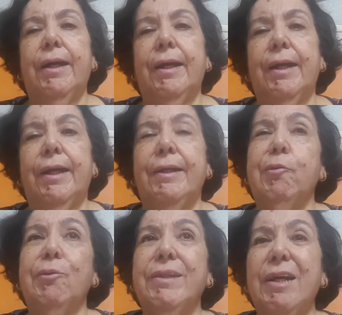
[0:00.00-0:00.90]
é,
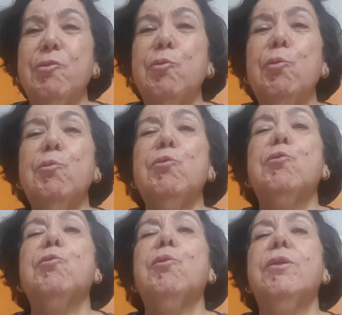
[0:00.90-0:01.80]
encontrar
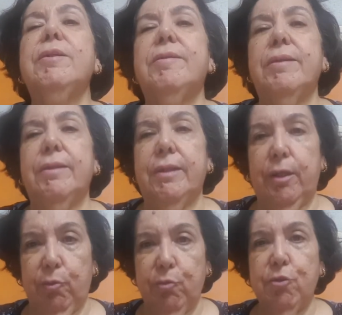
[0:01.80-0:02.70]
soluções em
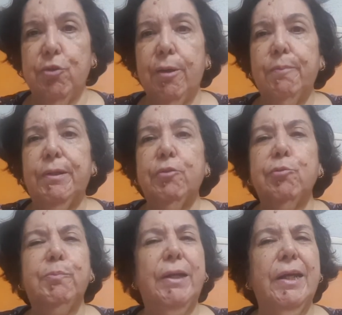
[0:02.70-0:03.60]
Deus para
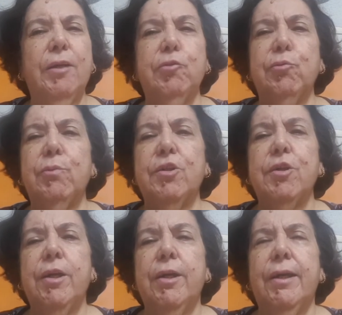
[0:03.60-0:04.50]
superar suas